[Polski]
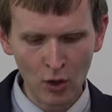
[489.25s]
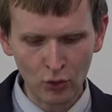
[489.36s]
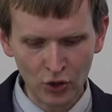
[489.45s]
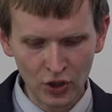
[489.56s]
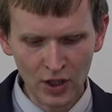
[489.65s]

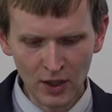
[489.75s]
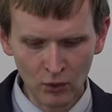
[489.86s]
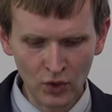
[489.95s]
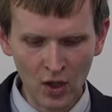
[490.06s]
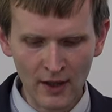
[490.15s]

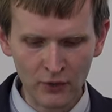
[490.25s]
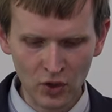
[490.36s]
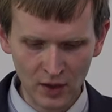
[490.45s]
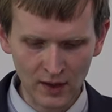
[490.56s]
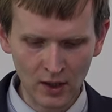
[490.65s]
Uczynił Noe
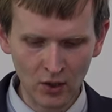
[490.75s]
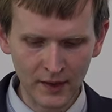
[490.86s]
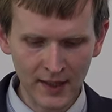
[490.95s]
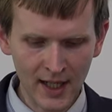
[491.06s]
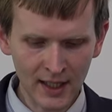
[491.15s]
wszystko
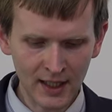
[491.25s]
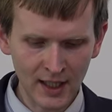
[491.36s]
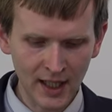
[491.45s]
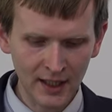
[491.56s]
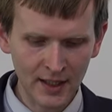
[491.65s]
tak,
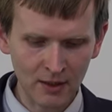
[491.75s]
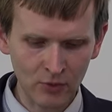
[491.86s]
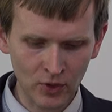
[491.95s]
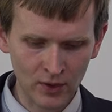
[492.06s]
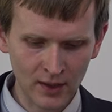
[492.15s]
jak
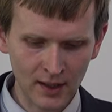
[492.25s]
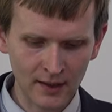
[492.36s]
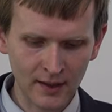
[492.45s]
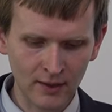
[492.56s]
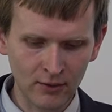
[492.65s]
mu
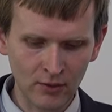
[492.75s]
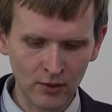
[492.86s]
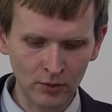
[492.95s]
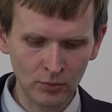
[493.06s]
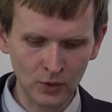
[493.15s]
rozkazał
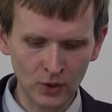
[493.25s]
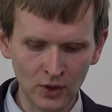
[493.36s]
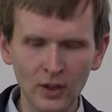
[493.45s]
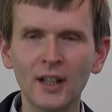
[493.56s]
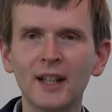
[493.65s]

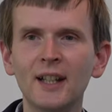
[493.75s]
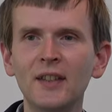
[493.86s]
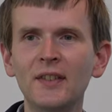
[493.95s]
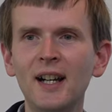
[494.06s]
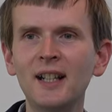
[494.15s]
Bóg,
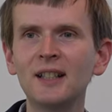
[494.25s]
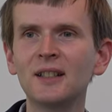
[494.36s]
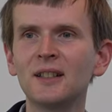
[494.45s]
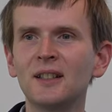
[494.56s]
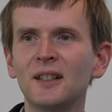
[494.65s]
tak
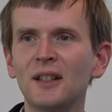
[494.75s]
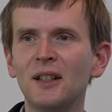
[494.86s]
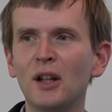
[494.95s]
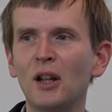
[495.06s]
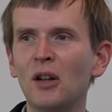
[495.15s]

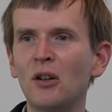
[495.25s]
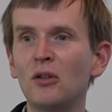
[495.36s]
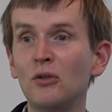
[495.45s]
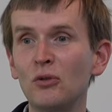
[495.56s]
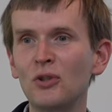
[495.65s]

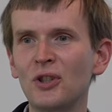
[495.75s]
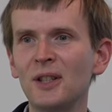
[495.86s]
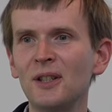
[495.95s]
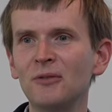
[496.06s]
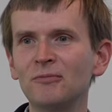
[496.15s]

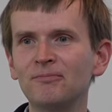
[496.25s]
uczynił.